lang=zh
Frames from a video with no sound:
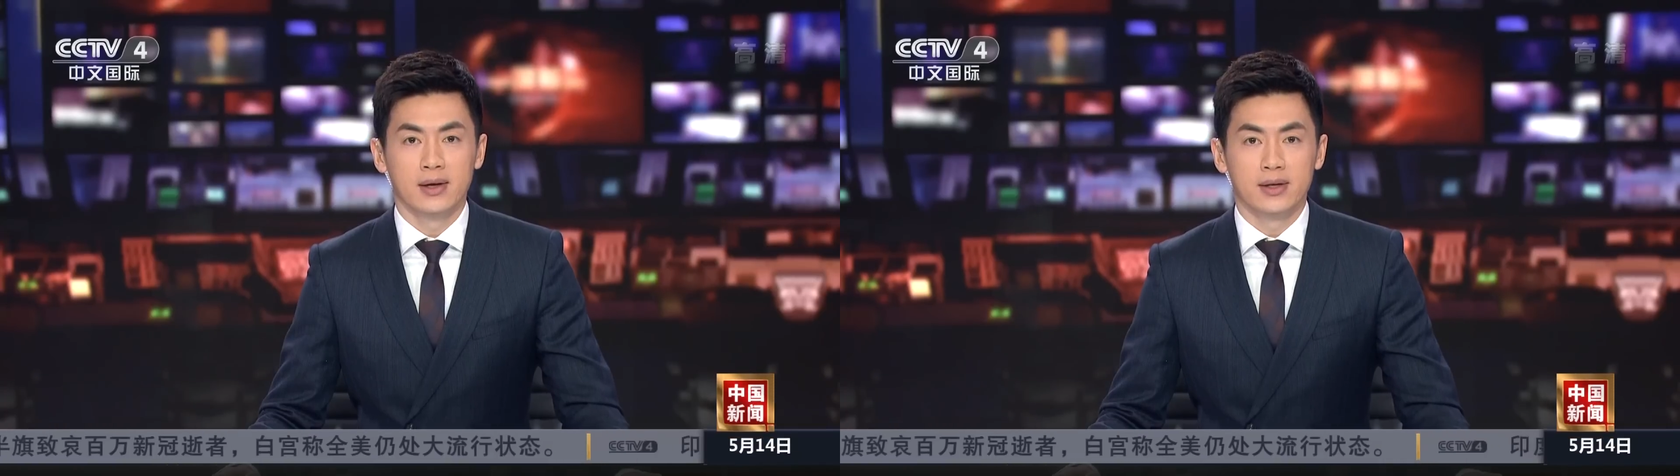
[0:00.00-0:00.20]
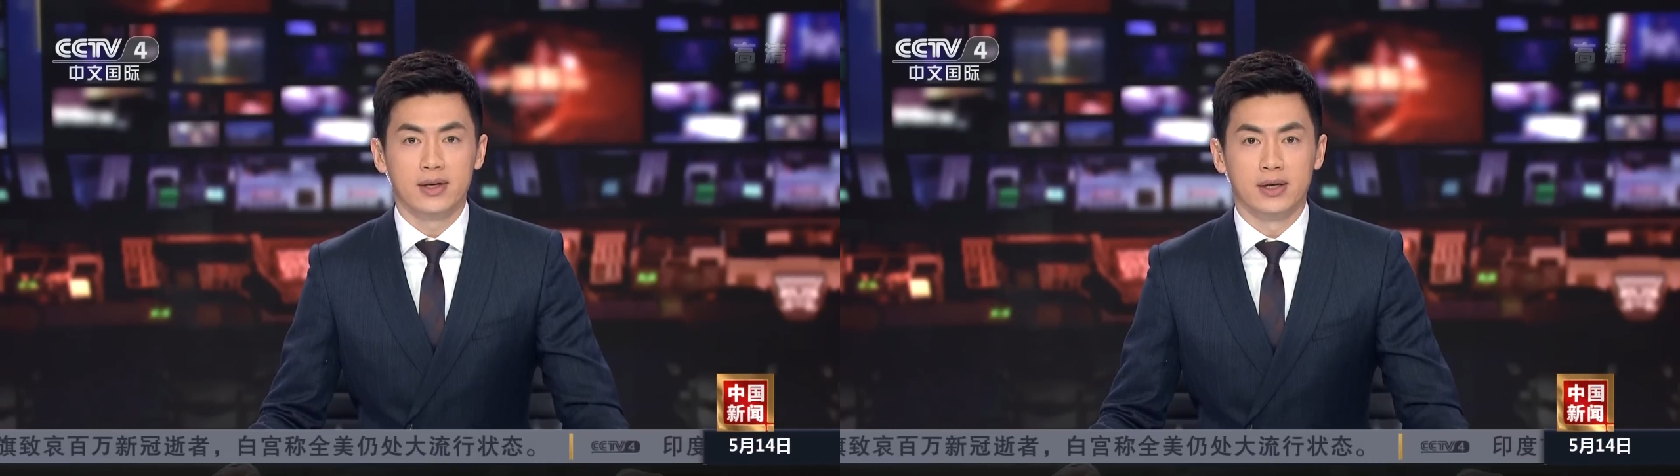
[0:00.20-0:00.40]

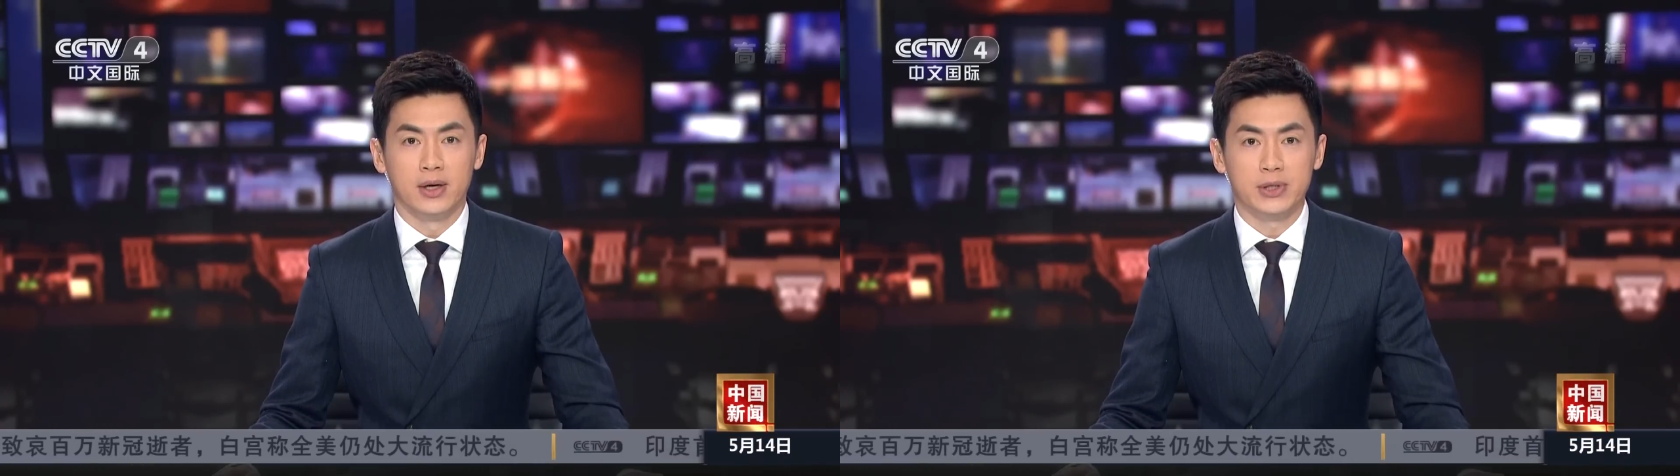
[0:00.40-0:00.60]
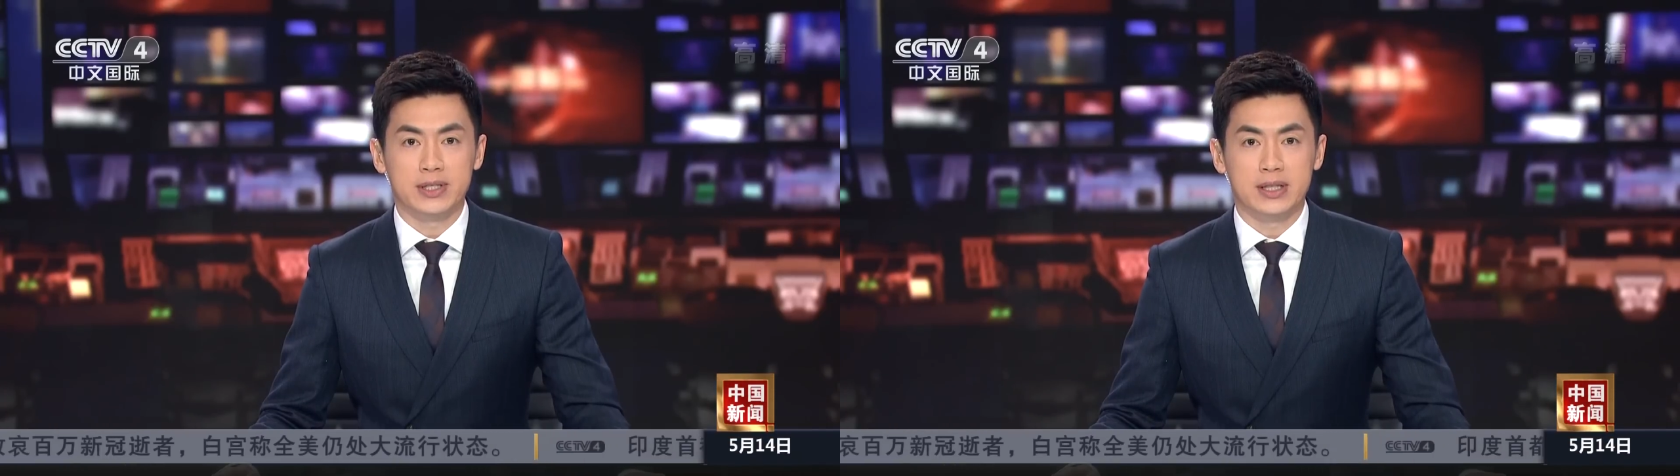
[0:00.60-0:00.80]
应
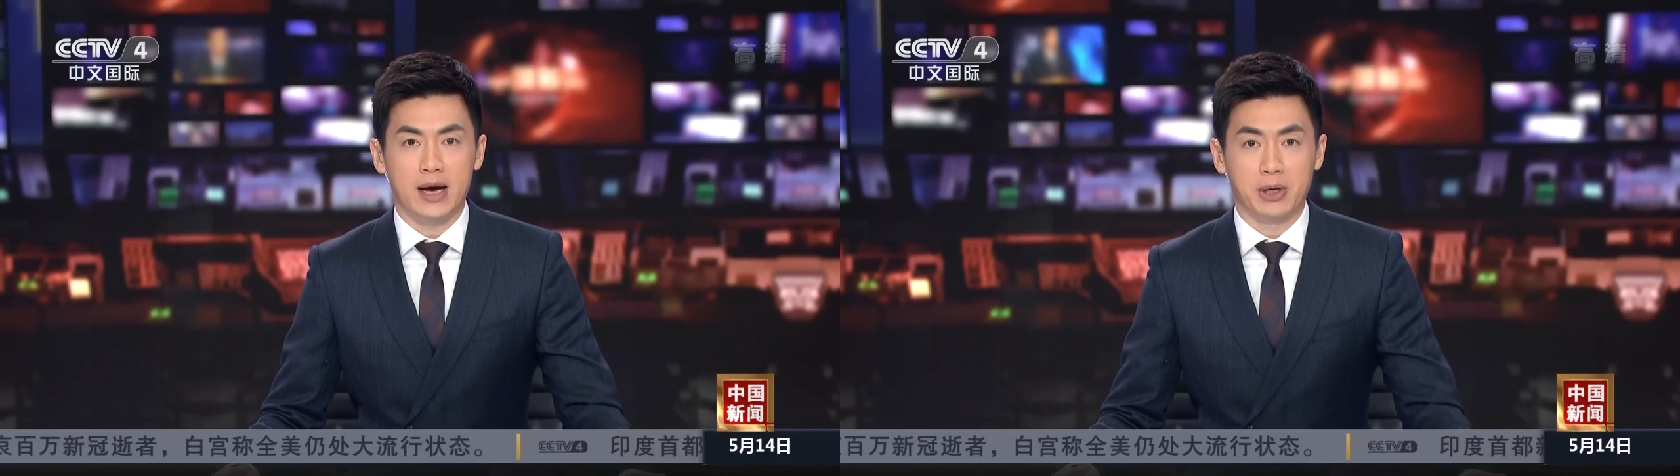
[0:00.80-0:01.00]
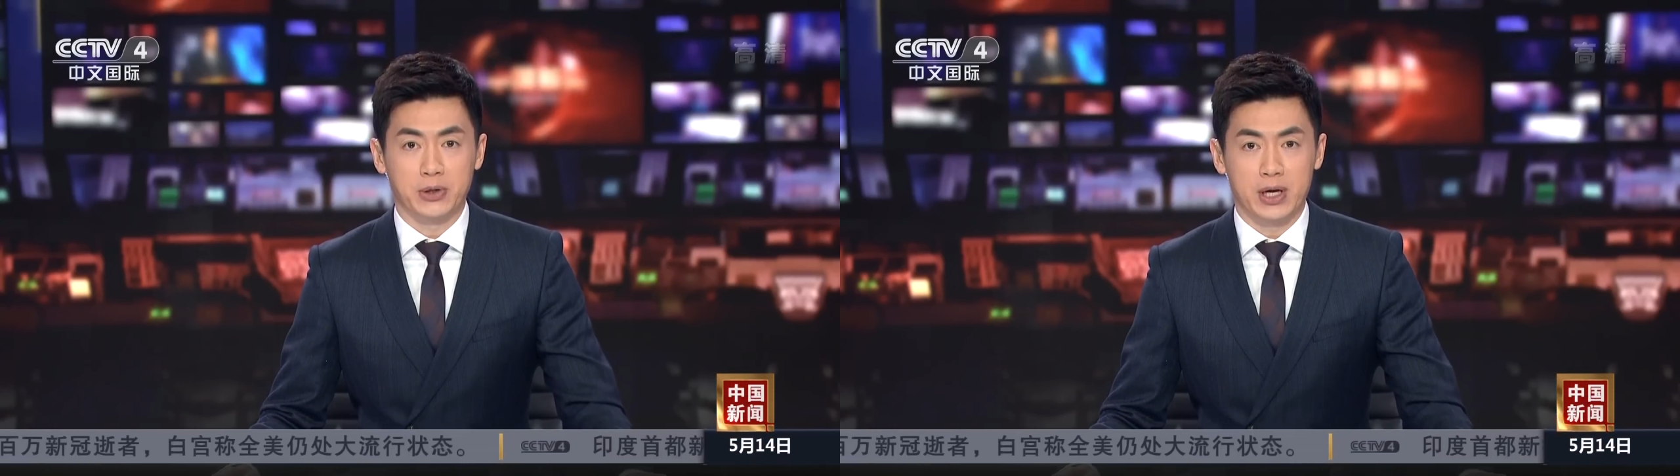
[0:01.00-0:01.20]
俄罗斯
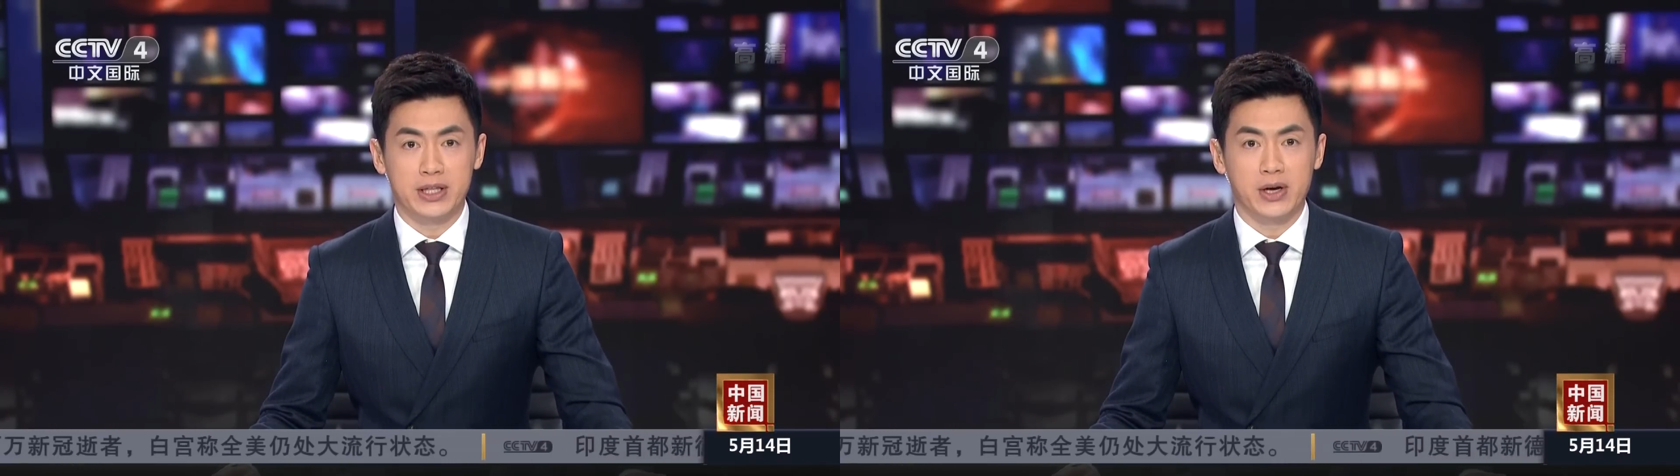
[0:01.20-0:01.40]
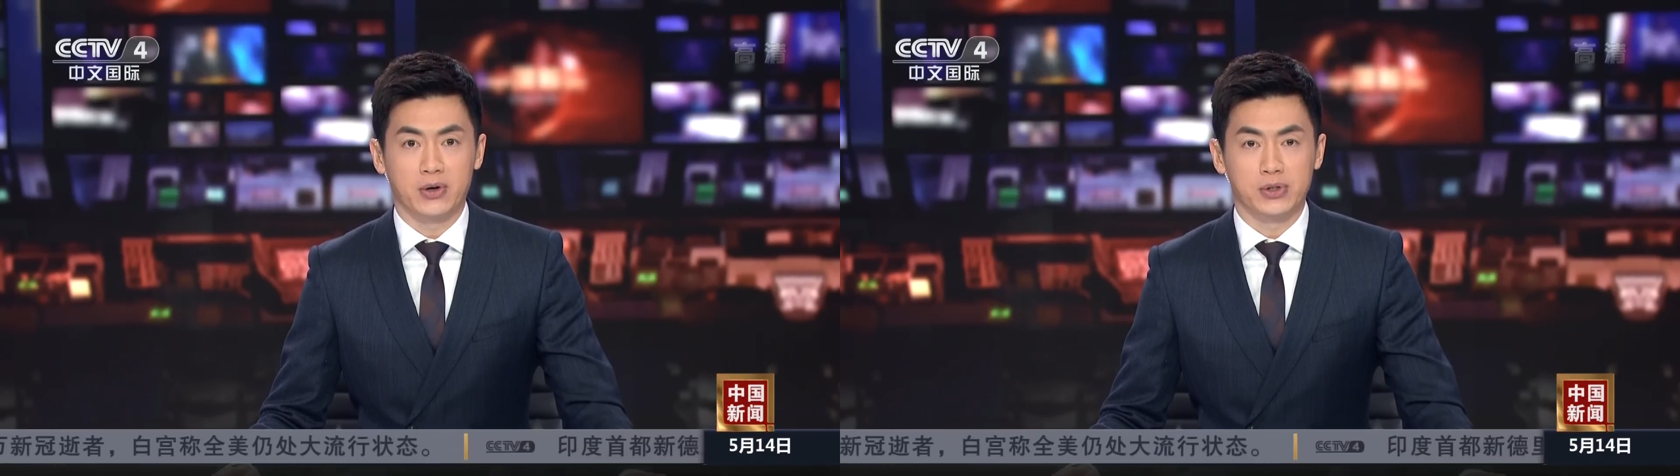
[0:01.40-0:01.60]
代表
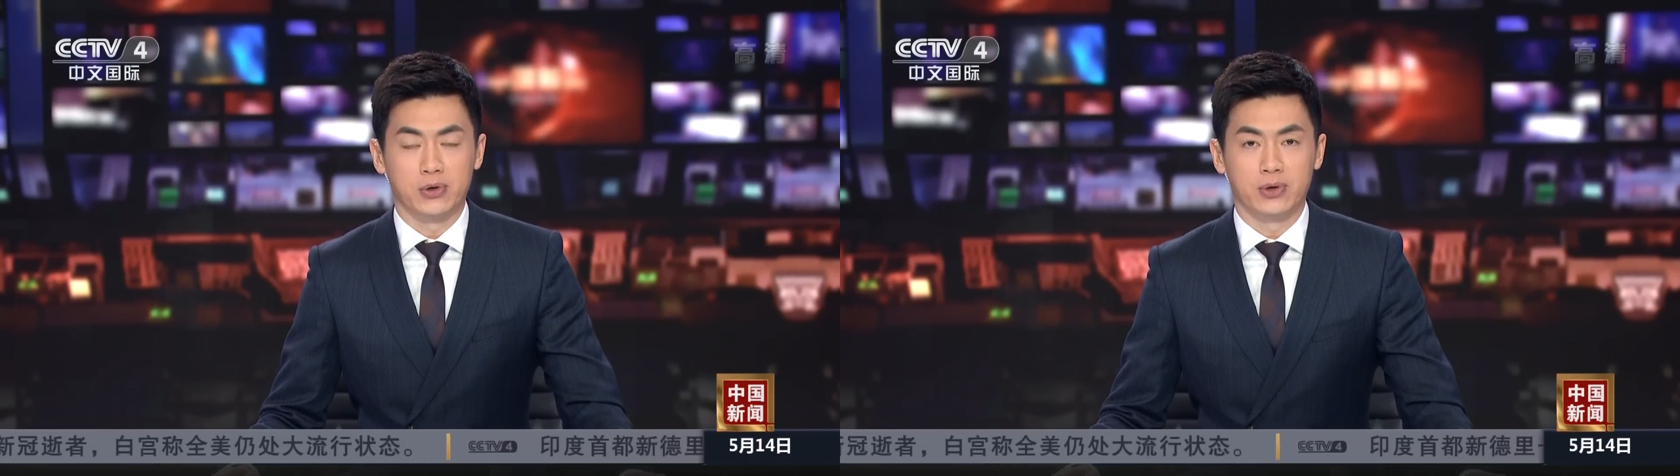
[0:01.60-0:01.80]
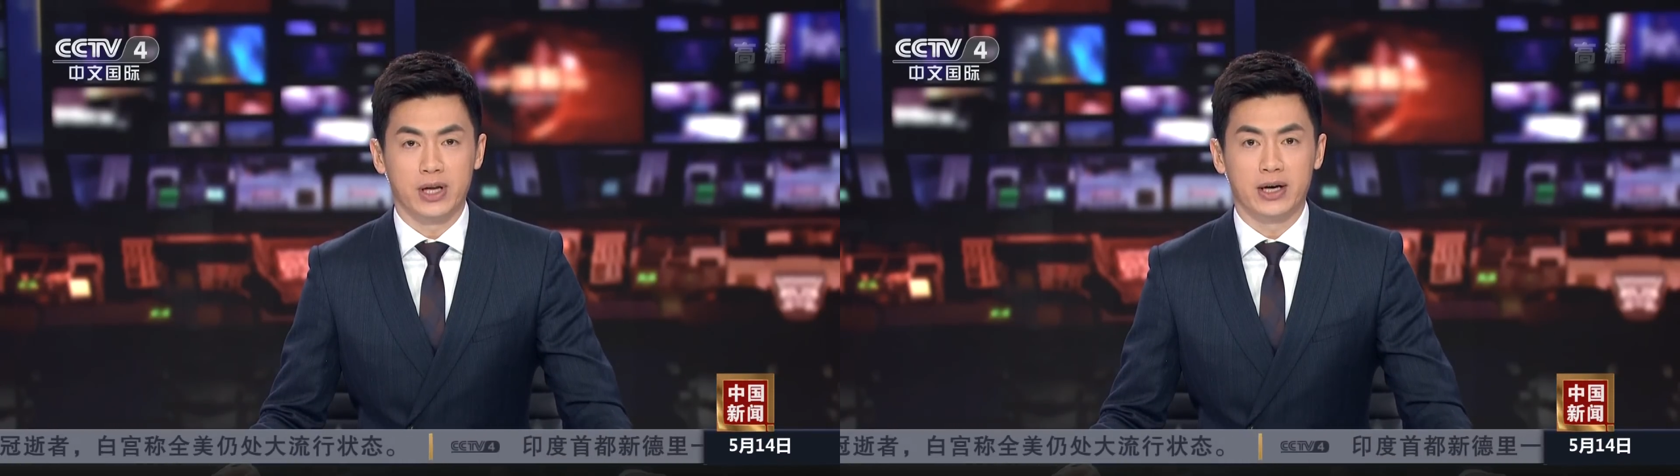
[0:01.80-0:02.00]
团的要求，